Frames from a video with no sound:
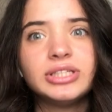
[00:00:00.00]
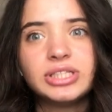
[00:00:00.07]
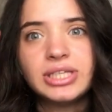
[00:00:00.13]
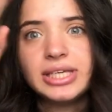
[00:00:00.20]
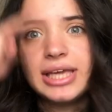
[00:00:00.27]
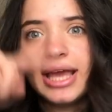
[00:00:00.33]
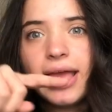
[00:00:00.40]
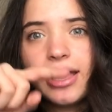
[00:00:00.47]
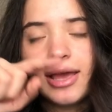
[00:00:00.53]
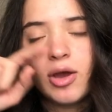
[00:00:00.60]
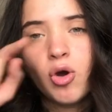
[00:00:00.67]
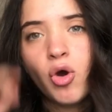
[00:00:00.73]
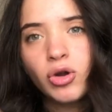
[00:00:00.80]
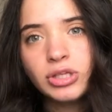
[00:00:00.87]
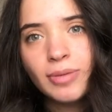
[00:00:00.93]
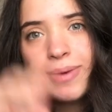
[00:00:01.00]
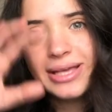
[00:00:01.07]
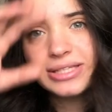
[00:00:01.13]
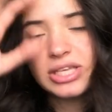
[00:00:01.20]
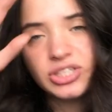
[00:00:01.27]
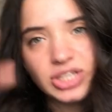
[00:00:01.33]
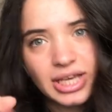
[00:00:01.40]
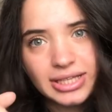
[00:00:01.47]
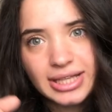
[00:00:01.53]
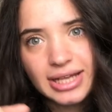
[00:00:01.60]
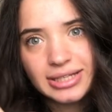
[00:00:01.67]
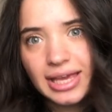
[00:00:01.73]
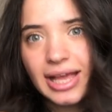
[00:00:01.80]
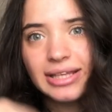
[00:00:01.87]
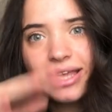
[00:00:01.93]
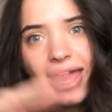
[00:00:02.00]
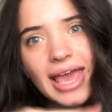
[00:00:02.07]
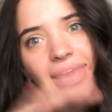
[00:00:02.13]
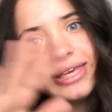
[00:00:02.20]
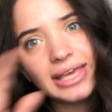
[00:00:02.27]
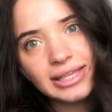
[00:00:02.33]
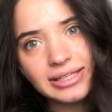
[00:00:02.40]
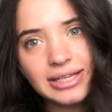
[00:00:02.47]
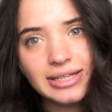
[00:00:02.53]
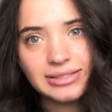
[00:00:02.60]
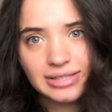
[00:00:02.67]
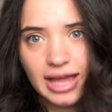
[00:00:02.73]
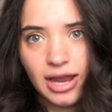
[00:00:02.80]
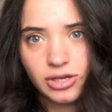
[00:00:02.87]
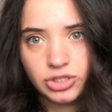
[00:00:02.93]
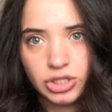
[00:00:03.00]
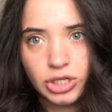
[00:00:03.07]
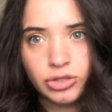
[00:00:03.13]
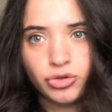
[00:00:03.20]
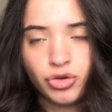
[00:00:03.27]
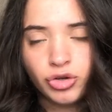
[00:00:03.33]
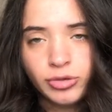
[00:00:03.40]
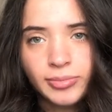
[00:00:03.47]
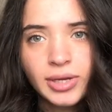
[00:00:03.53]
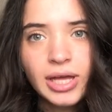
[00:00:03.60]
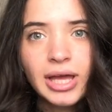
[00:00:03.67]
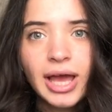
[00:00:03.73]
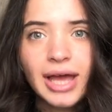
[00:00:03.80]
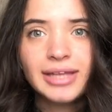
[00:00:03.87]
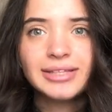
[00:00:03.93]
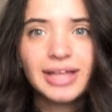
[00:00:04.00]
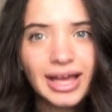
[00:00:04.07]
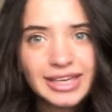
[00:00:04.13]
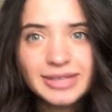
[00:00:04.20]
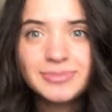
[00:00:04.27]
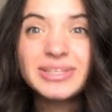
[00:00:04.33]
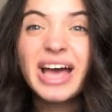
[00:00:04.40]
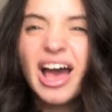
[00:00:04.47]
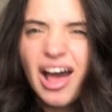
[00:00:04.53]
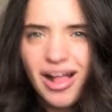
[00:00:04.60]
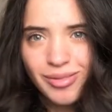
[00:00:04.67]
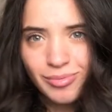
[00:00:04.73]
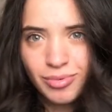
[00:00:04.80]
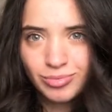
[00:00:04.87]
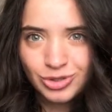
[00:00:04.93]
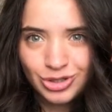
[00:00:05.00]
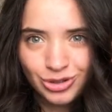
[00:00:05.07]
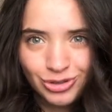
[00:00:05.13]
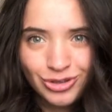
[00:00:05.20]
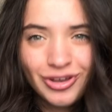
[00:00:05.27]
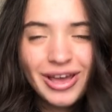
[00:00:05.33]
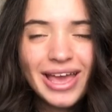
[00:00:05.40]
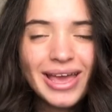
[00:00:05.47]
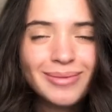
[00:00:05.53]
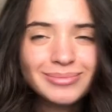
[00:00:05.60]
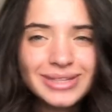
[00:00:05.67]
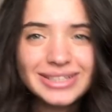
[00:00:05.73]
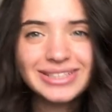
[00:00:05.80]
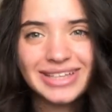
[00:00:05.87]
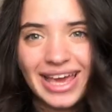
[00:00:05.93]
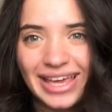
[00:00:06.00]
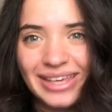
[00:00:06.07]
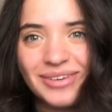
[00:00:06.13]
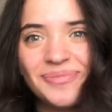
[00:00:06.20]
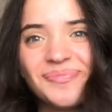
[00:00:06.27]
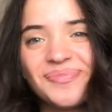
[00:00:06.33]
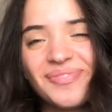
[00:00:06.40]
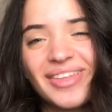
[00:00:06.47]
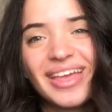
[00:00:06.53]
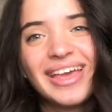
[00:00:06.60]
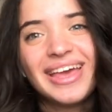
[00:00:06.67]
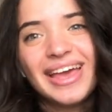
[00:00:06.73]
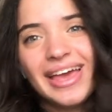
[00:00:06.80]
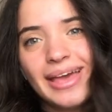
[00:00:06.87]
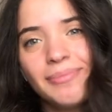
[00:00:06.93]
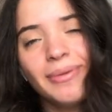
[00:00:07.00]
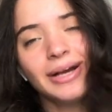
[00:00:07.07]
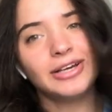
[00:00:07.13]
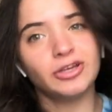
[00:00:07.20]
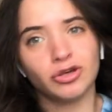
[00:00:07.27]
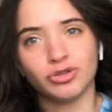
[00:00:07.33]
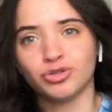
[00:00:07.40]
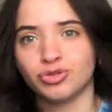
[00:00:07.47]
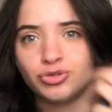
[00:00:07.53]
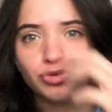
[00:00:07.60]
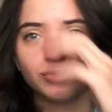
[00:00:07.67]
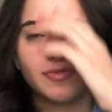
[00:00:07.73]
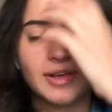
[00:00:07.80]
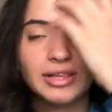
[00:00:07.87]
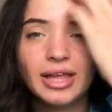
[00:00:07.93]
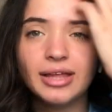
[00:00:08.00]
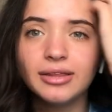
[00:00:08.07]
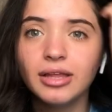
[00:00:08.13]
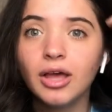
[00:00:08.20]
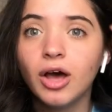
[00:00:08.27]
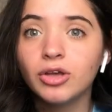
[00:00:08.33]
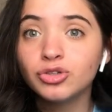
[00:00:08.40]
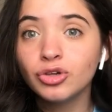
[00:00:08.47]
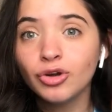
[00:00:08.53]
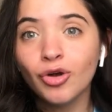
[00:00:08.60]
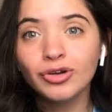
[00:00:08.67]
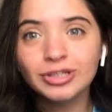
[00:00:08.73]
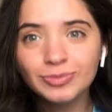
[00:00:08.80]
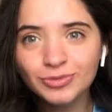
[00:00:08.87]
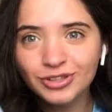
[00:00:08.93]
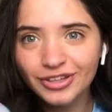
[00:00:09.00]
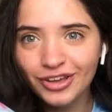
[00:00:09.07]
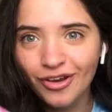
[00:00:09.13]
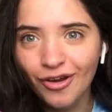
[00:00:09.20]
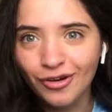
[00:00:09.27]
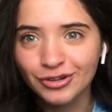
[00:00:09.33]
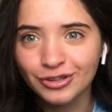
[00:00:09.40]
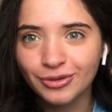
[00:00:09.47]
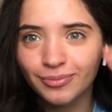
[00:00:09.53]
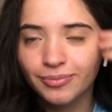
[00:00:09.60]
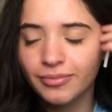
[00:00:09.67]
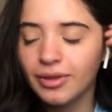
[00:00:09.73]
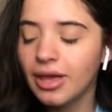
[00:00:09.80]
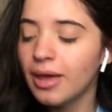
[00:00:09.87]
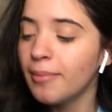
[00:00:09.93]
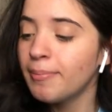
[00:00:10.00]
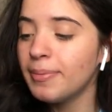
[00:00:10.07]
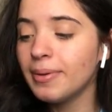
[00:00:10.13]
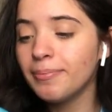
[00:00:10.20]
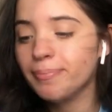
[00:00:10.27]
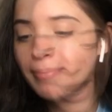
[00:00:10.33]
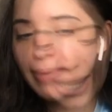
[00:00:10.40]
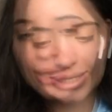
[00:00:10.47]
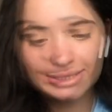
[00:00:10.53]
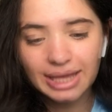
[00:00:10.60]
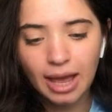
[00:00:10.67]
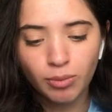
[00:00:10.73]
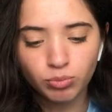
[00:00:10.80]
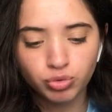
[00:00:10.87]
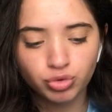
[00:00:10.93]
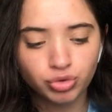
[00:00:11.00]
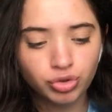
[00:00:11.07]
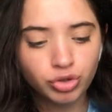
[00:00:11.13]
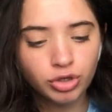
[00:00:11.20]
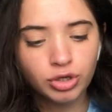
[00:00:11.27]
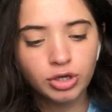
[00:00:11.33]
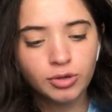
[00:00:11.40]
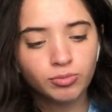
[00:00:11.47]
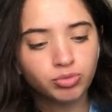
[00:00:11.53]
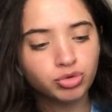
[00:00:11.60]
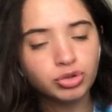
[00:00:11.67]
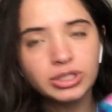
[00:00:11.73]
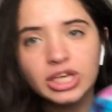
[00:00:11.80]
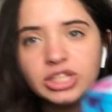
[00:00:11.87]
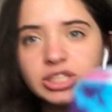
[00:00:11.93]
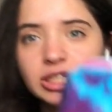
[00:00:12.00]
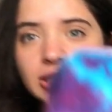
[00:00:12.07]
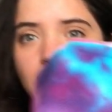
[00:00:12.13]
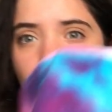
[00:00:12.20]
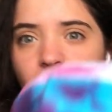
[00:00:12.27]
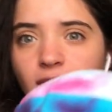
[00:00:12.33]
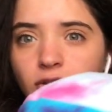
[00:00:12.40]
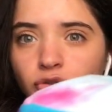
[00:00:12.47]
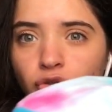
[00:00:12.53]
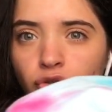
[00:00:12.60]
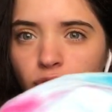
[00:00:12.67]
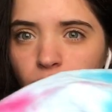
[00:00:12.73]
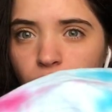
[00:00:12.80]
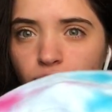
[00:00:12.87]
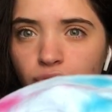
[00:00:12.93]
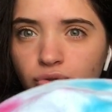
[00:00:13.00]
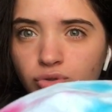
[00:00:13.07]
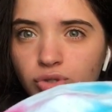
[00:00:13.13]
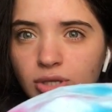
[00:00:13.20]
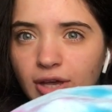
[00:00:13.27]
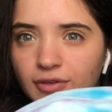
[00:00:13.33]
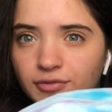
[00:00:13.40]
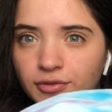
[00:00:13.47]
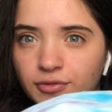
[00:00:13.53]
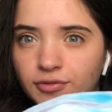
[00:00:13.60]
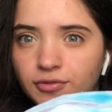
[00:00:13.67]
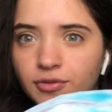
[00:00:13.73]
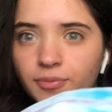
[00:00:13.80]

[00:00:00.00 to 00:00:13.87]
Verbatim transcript: işte e, orada ben seçenekler geldi en yenileri tercih ediyorum. Hani daha kimse almamış oluyor. Hem de şey e, bakıyorsunuz falan. Sonra orada bunu gördüm. Bebekken bunu, bunun yeşilleri var görüyor musunuz? Hafif.